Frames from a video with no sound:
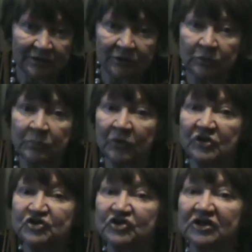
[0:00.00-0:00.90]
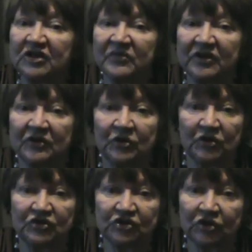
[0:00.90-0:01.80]
Любой человек
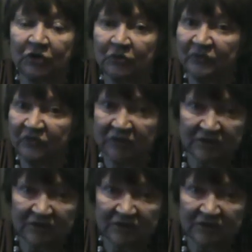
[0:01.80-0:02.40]
хочет любви